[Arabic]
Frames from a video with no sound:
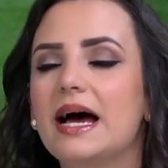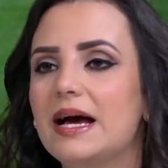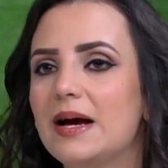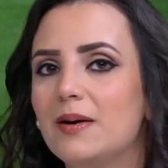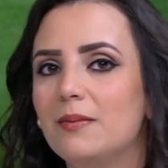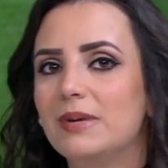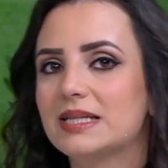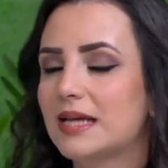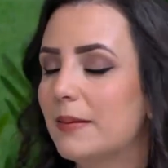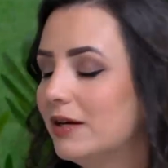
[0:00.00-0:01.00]
آه بس
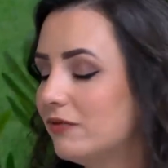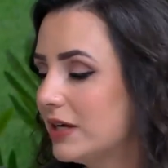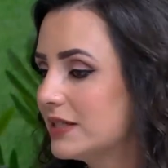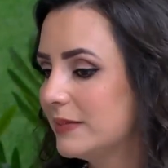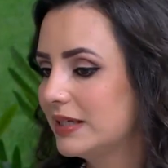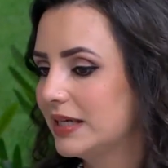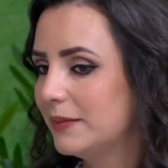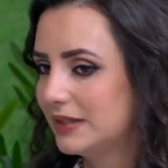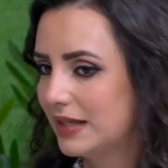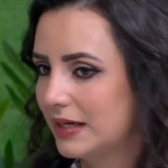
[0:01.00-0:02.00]
كمان فيتامين كي
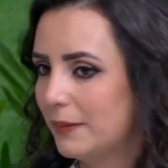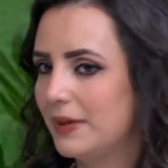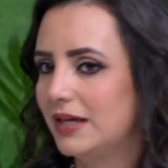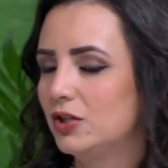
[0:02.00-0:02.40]
بدنا ننبه